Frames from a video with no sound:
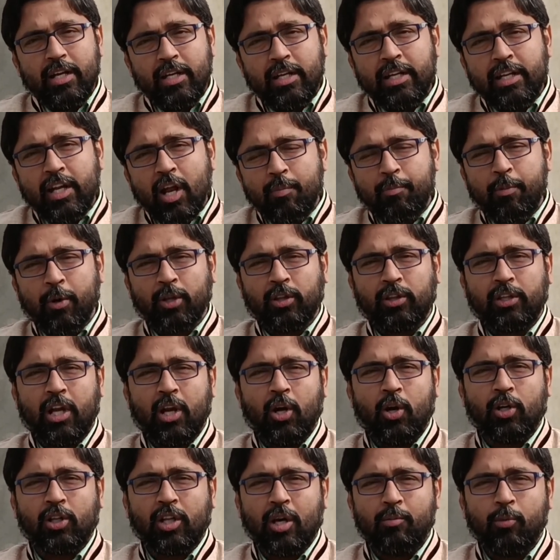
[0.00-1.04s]
নিরাপত্তার
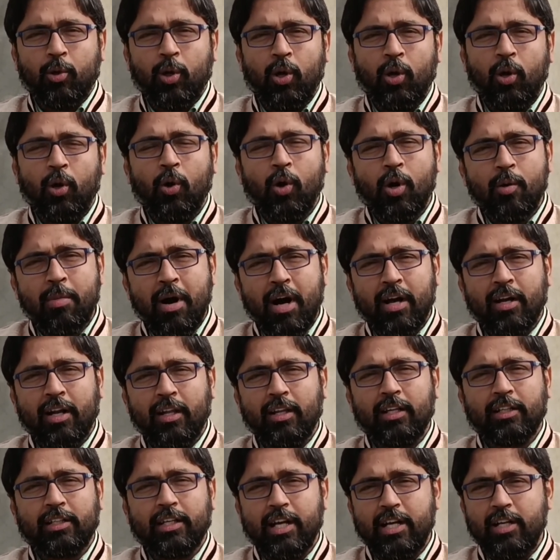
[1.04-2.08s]
কথা বললেও
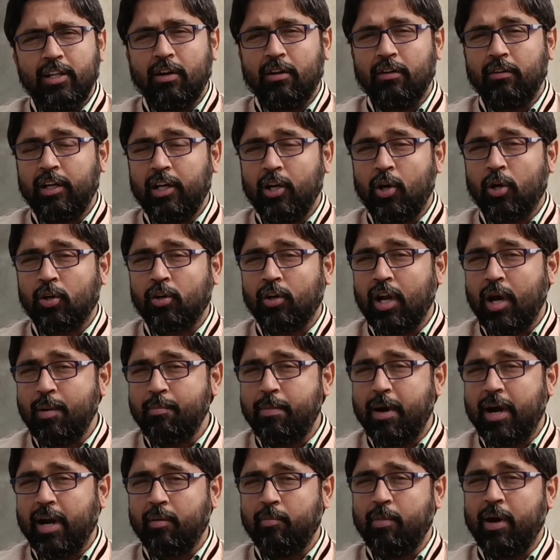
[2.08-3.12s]
বাংলাদেশে এই ধরনের ঘটনা
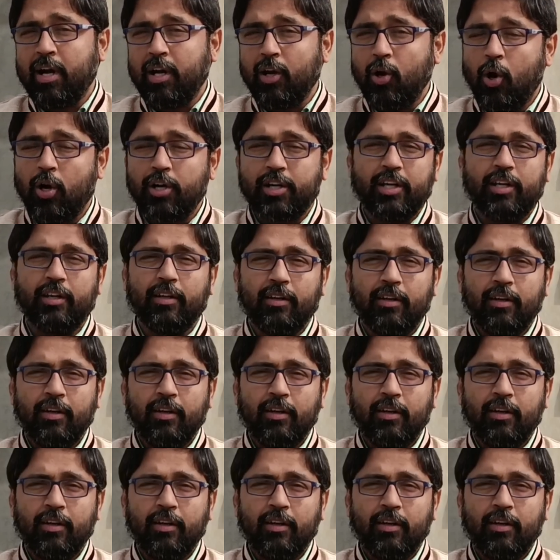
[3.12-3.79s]
বারবার ঘটে